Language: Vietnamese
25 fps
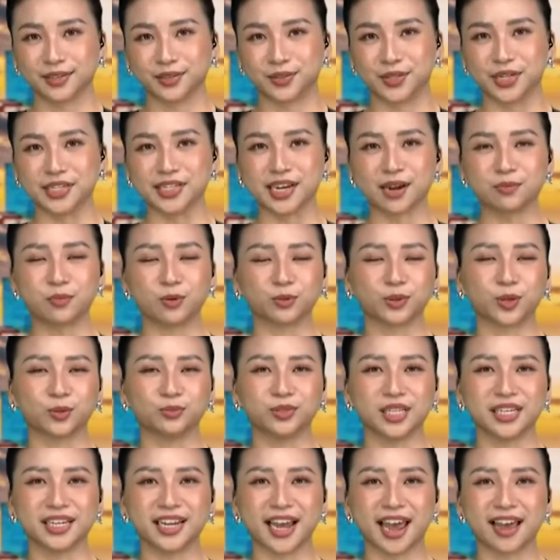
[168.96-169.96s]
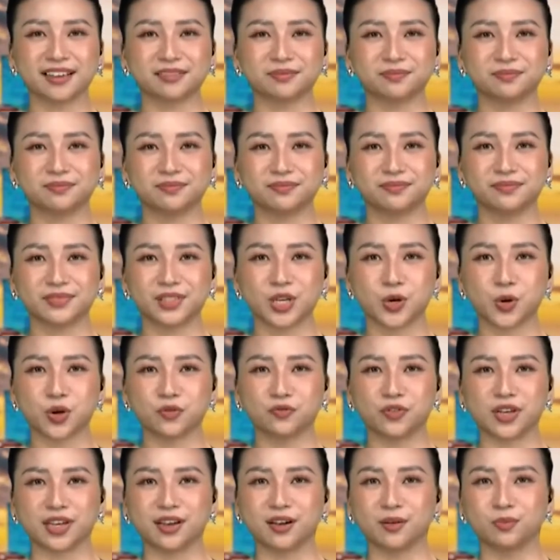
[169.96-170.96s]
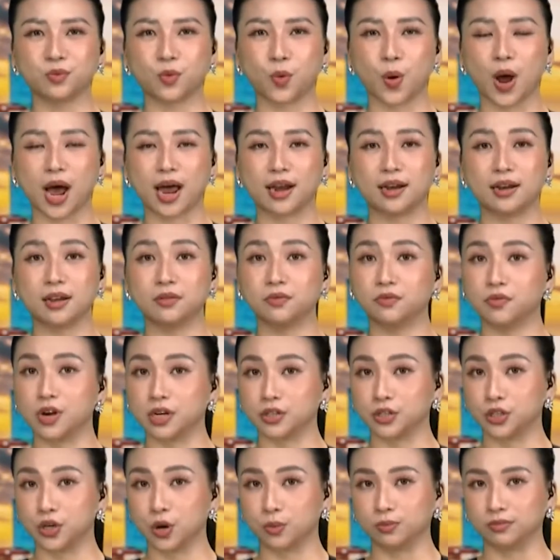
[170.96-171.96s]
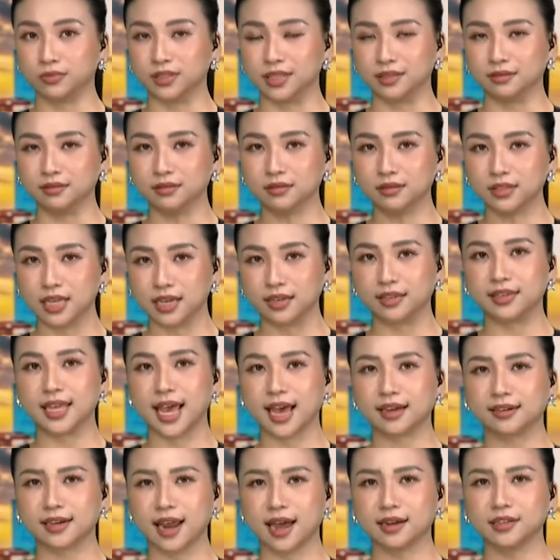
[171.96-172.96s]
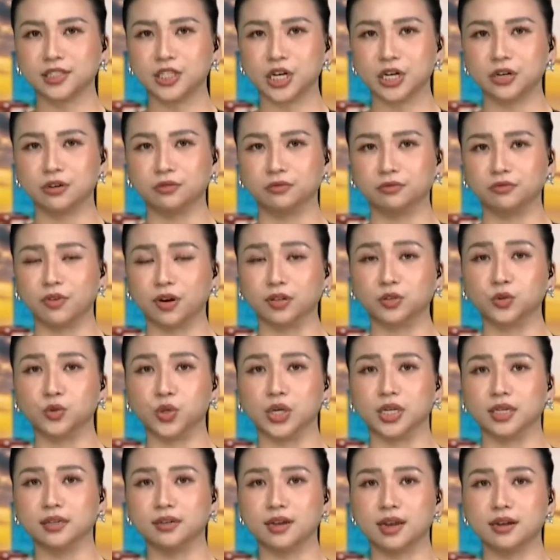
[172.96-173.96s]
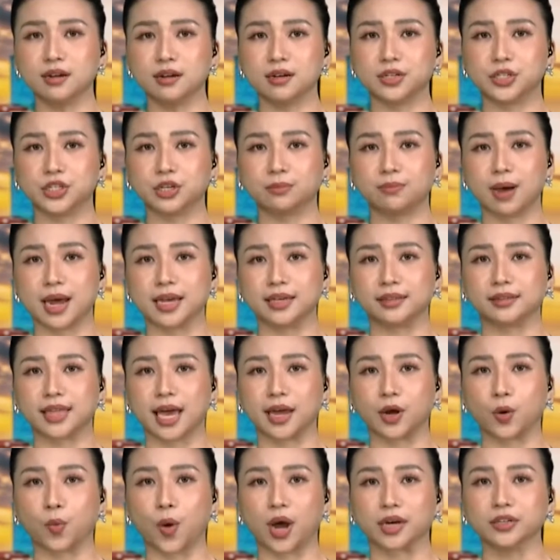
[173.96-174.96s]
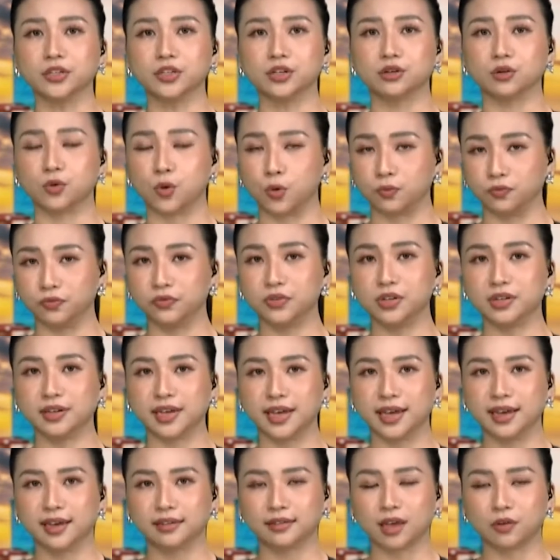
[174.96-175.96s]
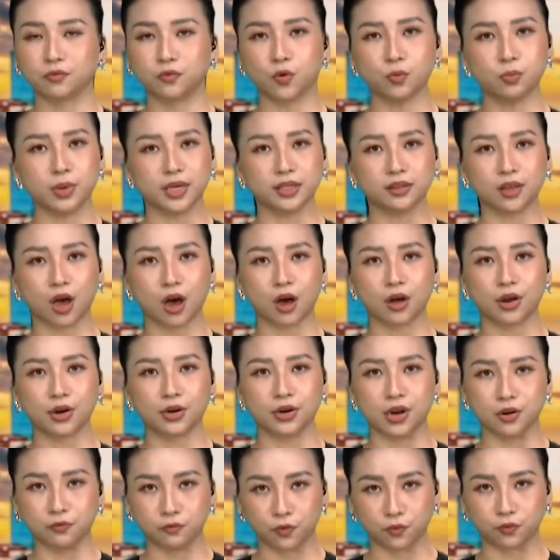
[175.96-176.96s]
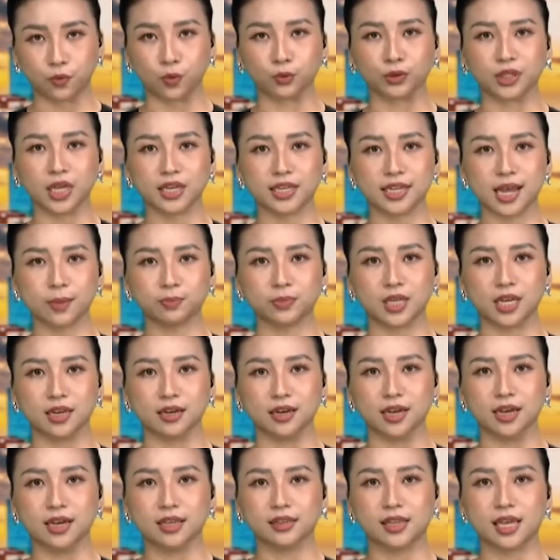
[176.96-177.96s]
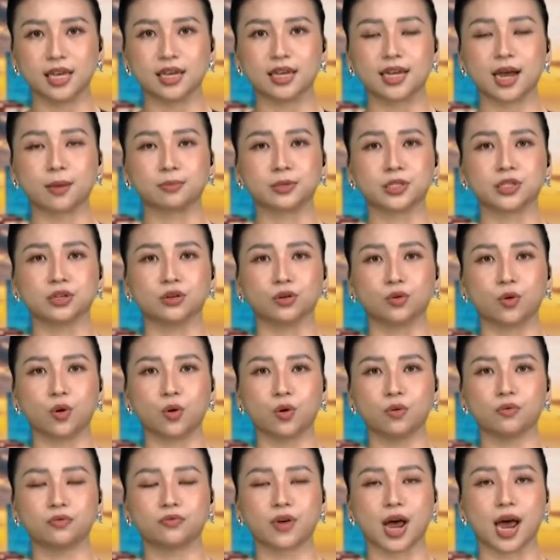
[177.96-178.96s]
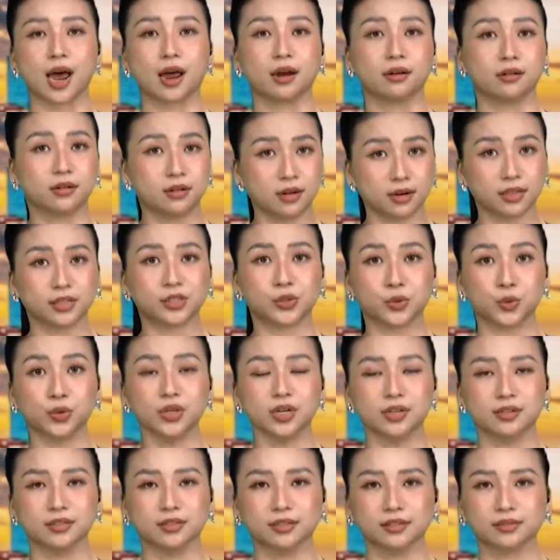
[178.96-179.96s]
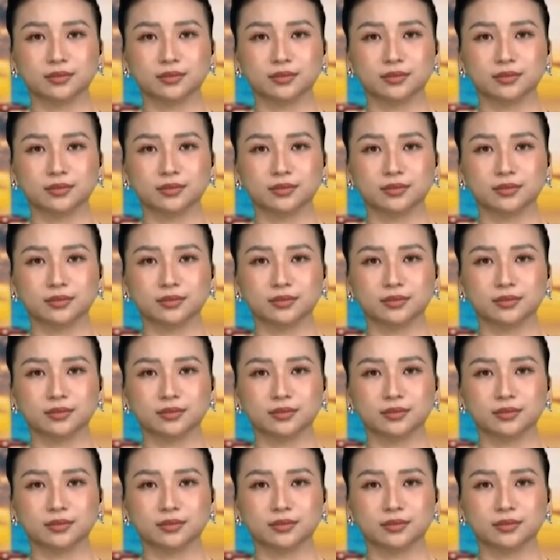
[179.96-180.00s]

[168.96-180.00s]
Chỉ sang một thông tin khác, thưa quý vị, hôm qua linh vật rồng tỉnh Tiền Giang đang trên đường vận chuyển đến nơi trưng bày tại quảng trường Hùng Vương, thành phố Mỹ Tho để phục vụ Tết Giáp Thìn thì gặp sự cố và rơi xuống đường.